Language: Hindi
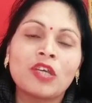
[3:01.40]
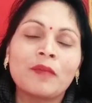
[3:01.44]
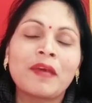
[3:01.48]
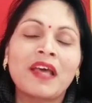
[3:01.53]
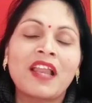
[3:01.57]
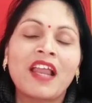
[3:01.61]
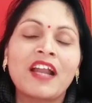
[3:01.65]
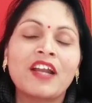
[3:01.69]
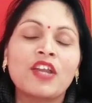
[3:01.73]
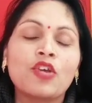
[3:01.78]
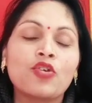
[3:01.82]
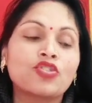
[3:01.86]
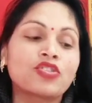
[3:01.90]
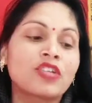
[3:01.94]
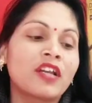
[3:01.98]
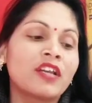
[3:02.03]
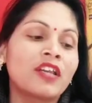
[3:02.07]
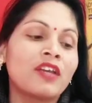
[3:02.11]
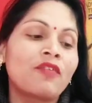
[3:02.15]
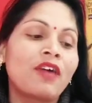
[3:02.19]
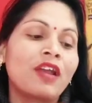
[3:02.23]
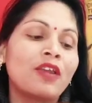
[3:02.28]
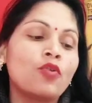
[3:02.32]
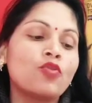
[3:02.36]
जो ईमेल आईडी यूज
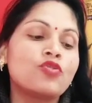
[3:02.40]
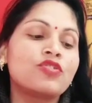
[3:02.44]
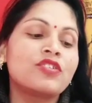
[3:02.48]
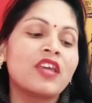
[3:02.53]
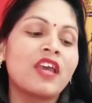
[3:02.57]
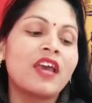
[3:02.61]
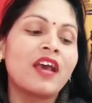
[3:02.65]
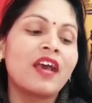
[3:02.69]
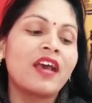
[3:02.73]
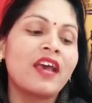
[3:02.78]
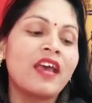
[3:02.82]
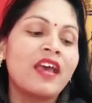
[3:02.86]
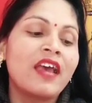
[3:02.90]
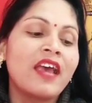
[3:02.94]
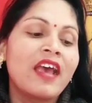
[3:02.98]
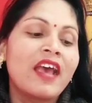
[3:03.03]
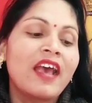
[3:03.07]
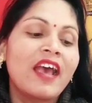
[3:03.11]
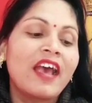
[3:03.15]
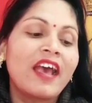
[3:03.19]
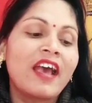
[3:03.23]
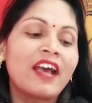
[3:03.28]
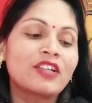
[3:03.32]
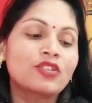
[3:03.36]
करने वाला हूँ ये है
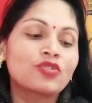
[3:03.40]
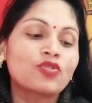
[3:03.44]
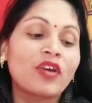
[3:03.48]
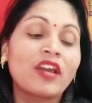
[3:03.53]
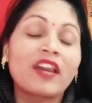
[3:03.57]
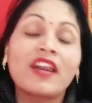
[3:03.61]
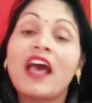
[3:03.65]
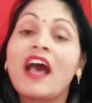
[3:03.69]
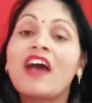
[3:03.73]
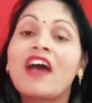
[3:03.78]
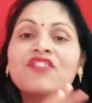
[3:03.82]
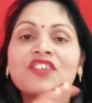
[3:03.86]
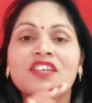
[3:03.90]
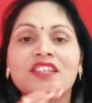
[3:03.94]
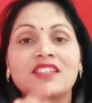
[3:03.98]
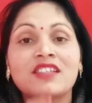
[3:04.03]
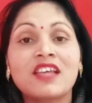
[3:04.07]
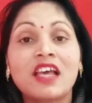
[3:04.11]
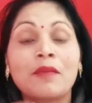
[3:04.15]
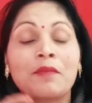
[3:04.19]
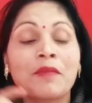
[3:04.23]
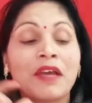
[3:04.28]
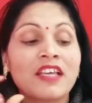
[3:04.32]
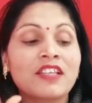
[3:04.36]
ऐश्वर्य
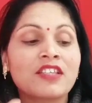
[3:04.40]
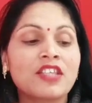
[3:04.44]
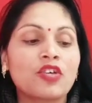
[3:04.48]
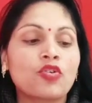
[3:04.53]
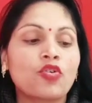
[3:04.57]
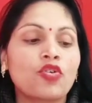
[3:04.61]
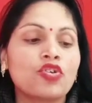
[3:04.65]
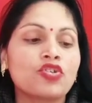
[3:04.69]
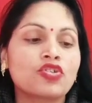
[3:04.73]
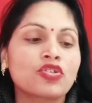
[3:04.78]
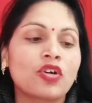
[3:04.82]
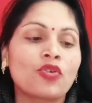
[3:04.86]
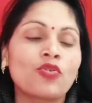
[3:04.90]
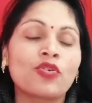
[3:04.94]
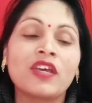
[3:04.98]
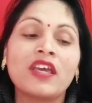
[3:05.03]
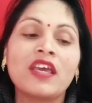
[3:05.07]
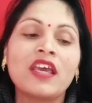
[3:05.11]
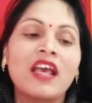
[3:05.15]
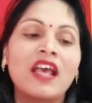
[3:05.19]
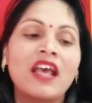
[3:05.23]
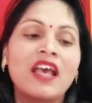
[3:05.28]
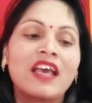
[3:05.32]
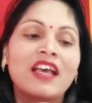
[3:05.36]
ऑफिशियल मैं इसी को यूज
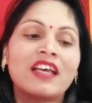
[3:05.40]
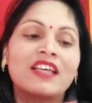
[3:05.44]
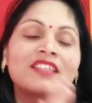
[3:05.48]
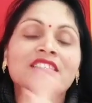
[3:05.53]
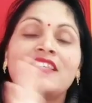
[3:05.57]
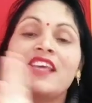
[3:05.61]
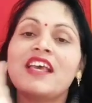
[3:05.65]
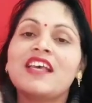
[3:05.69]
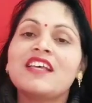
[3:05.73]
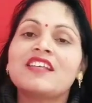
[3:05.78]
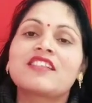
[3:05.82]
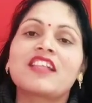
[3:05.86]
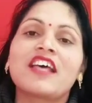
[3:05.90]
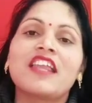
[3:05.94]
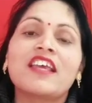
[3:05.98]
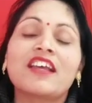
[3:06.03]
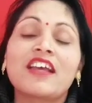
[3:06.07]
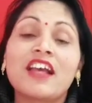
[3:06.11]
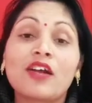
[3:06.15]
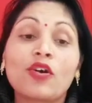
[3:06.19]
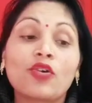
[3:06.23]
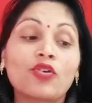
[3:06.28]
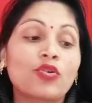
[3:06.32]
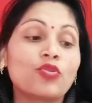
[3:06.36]
करूँगी ये इस
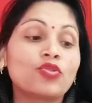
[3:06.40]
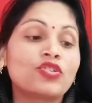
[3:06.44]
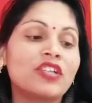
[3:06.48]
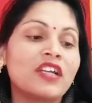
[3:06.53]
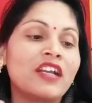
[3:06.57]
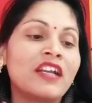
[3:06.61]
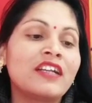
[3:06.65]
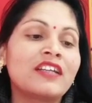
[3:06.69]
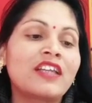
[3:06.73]
तरीके को कुछ